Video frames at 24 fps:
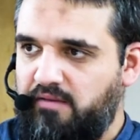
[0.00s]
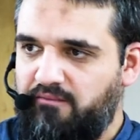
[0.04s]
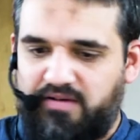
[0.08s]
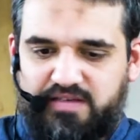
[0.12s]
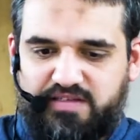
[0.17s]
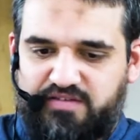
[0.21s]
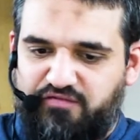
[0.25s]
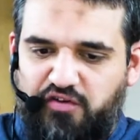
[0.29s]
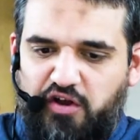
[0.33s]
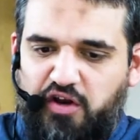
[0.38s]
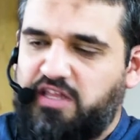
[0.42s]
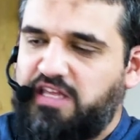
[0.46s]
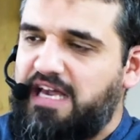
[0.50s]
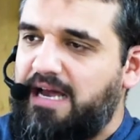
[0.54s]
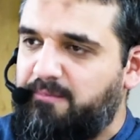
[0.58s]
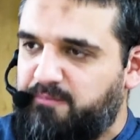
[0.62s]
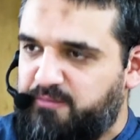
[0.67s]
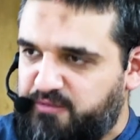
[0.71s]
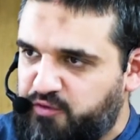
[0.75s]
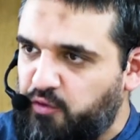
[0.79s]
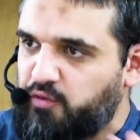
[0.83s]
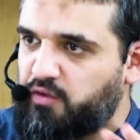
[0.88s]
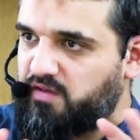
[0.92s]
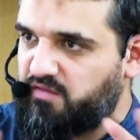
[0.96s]
was völlig
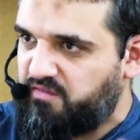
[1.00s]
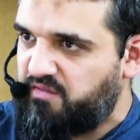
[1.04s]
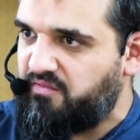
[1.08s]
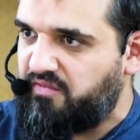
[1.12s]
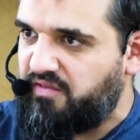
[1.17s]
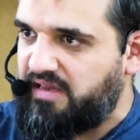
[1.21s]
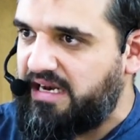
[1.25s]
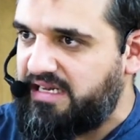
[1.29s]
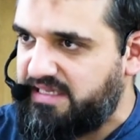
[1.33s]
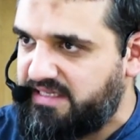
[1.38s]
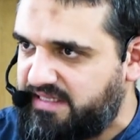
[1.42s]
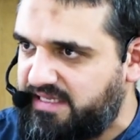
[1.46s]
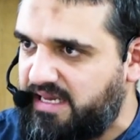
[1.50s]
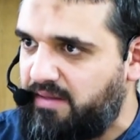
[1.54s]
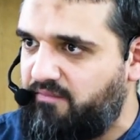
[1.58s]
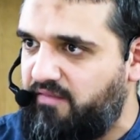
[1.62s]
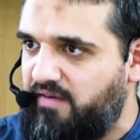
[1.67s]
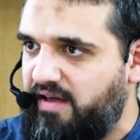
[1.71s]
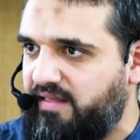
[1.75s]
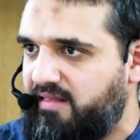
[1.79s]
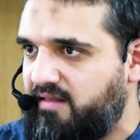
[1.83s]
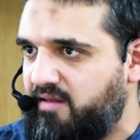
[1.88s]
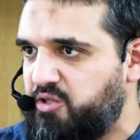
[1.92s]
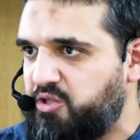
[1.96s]
absurd ist, wie wir gleich sehen
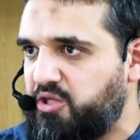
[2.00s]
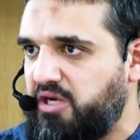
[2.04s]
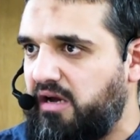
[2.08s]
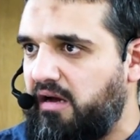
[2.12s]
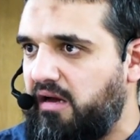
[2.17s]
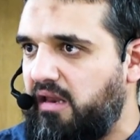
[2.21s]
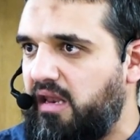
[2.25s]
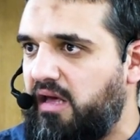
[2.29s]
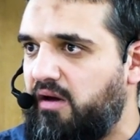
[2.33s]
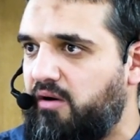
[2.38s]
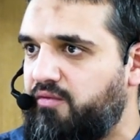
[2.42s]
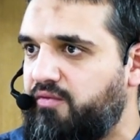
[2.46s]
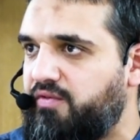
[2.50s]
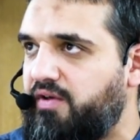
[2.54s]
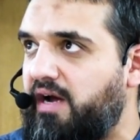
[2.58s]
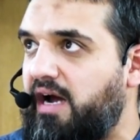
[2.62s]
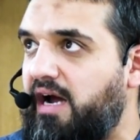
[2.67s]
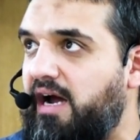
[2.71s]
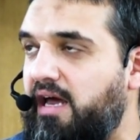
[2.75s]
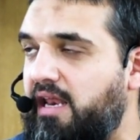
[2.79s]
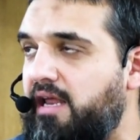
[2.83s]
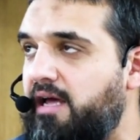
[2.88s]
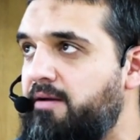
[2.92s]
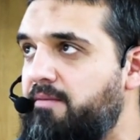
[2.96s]
werden, inshallah
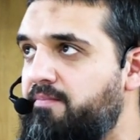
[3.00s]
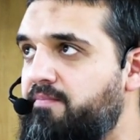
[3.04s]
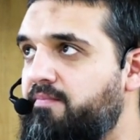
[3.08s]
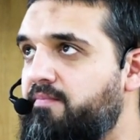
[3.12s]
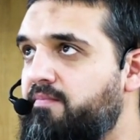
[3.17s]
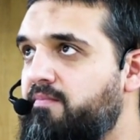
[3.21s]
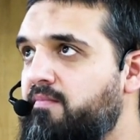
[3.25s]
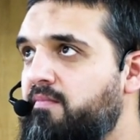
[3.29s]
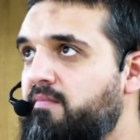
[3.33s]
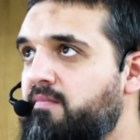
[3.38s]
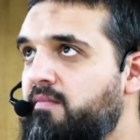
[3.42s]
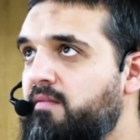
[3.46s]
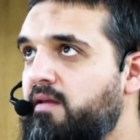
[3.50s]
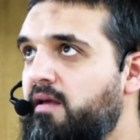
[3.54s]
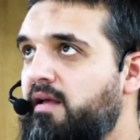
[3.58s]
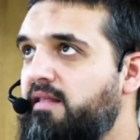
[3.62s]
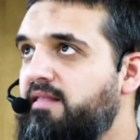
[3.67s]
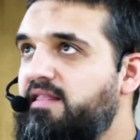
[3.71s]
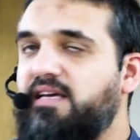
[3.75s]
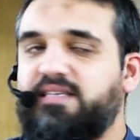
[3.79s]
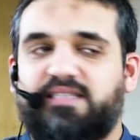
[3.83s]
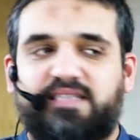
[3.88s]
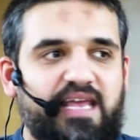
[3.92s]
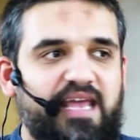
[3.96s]
ta'ala,
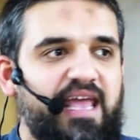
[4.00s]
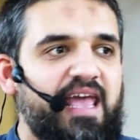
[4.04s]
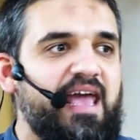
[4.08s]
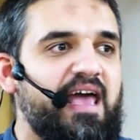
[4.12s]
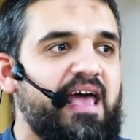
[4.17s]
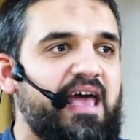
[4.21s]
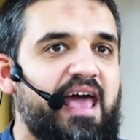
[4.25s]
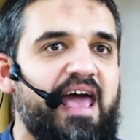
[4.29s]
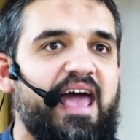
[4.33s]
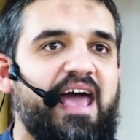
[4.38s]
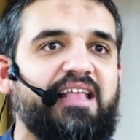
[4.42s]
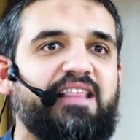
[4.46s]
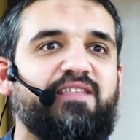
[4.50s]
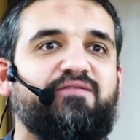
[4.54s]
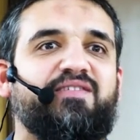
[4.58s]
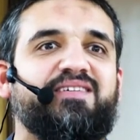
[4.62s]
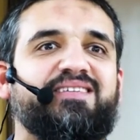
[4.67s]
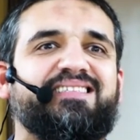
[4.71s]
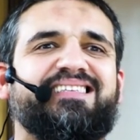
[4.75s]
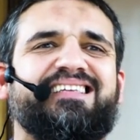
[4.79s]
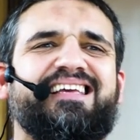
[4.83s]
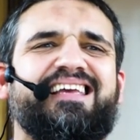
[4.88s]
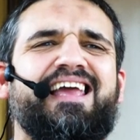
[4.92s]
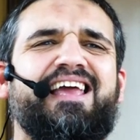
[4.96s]
dass er
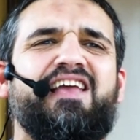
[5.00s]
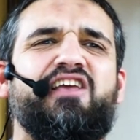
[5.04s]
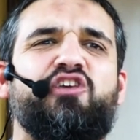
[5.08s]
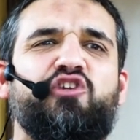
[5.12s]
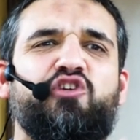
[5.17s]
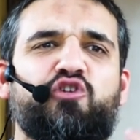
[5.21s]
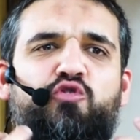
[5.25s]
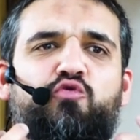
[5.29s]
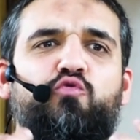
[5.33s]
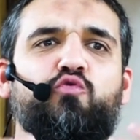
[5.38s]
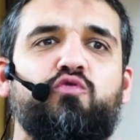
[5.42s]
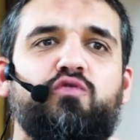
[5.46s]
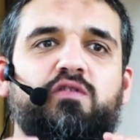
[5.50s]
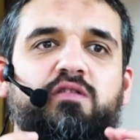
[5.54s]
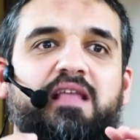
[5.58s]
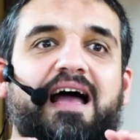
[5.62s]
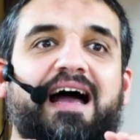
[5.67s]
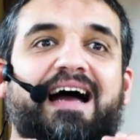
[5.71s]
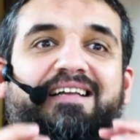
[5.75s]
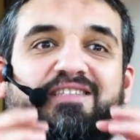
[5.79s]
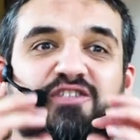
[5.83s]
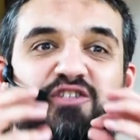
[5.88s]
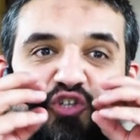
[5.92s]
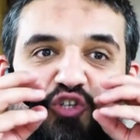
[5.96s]
etwas gegen Juden
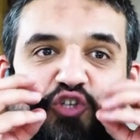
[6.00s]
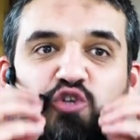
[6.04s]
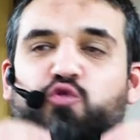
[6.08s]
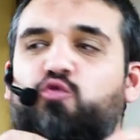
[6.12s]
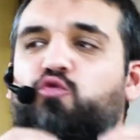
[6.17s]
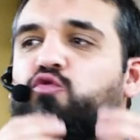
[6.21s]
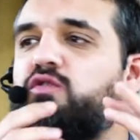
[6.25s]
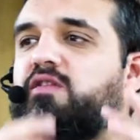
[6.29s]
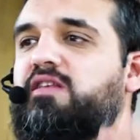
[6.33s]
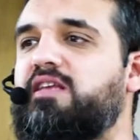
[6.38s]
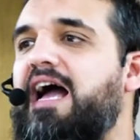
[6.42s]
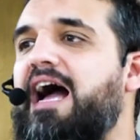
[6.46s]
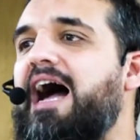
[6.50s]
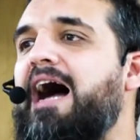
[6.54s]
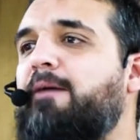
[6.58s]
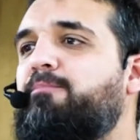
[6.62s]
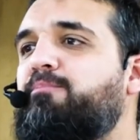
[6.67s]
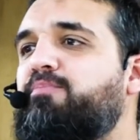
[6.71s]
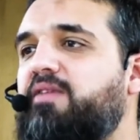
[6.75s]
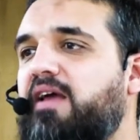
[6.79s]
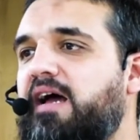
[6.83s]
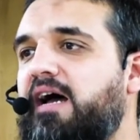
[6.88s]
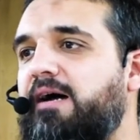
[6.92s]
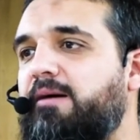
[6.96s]
als Juden
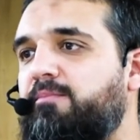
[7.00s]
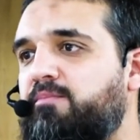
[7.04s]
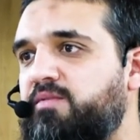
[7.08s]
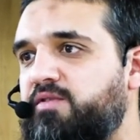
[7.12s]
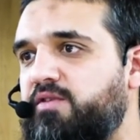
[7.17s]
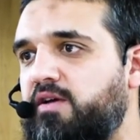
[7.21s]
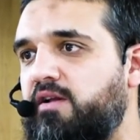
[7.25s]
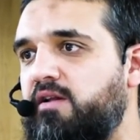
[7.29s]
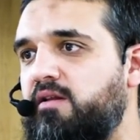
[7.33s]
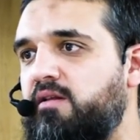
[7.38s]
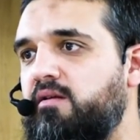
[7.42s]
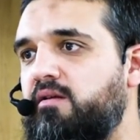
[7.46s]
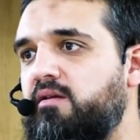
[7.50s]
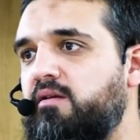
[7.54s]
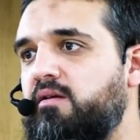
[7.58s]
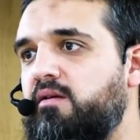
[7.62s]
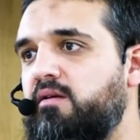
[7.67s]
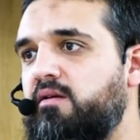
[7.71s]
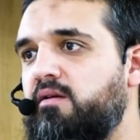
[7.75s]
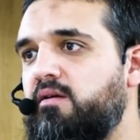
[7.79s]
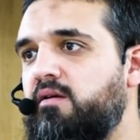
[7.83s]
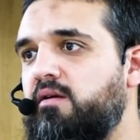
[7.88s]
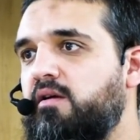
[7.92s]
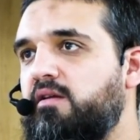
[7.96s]
gehabt haben soll,
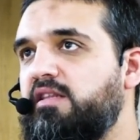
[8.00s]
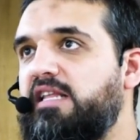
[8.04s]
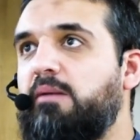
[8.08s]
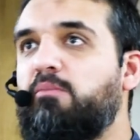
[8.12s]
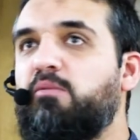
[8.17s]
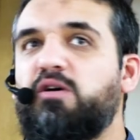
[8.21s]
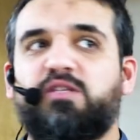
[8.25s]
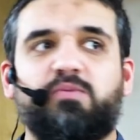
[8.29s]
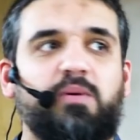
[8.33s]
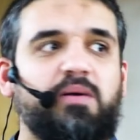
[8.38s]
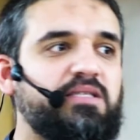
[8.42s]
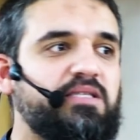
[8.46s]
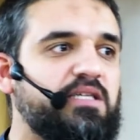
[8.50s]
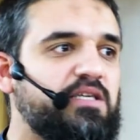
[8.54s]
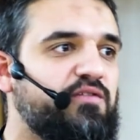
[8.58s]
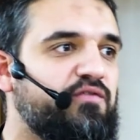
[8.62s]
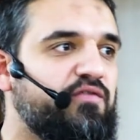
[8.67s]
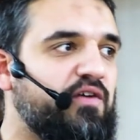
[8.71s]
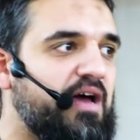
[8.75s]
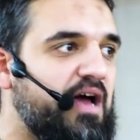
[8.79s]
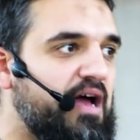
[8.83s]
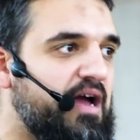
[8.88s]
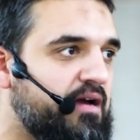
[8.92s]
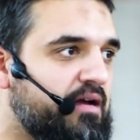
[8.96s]
dann muss man sich
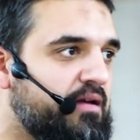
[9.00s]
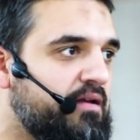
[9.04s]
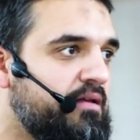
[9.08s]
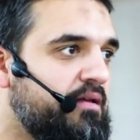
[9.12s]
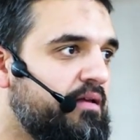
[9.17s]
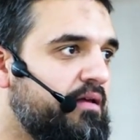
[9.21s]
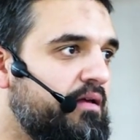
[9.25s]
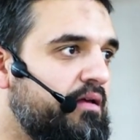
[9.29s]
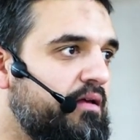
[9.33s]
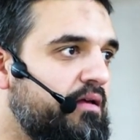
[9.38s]
fragen,